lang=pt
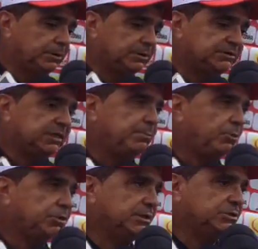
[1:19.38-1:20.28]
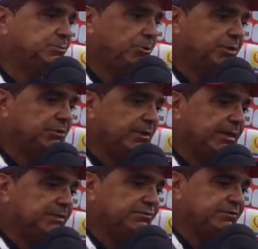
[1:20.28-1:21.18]
Isso é importante porque na
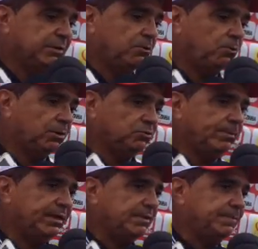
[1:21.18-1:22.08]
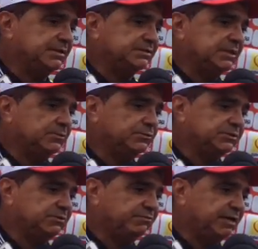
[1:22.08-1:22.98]
reta final, quanto mais repetição
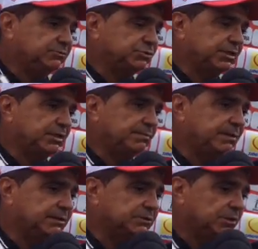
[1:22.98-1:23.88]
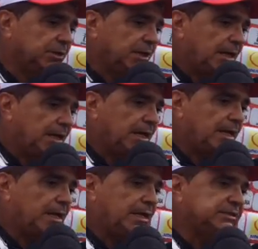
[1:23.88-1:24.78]
você vai nos treinamentos,
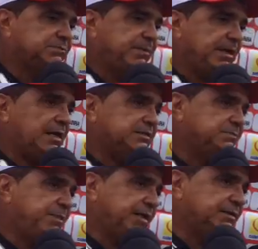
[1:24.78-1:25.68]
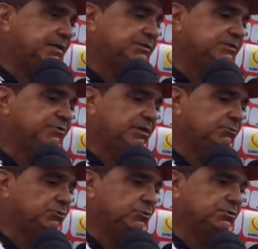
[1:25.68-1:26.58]
a, a, a expectativa é que
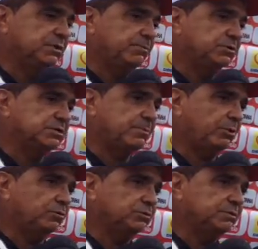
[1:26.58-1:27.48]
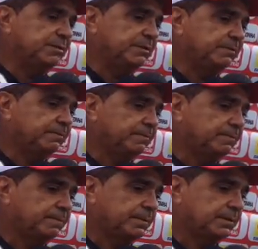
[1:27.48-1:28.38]
no jogo você possa produzir bem
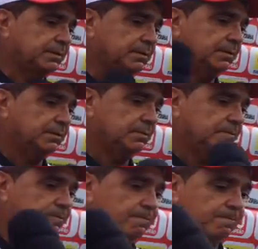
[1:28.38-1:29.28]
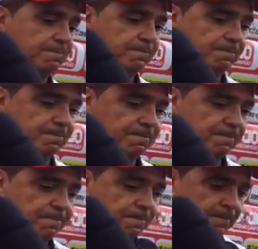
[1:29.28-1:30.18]
que mais o senhor está repetindo aí com seus
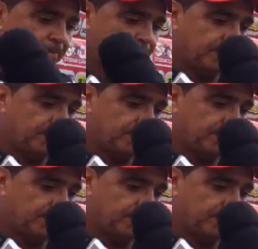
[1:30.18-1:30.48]
atletas?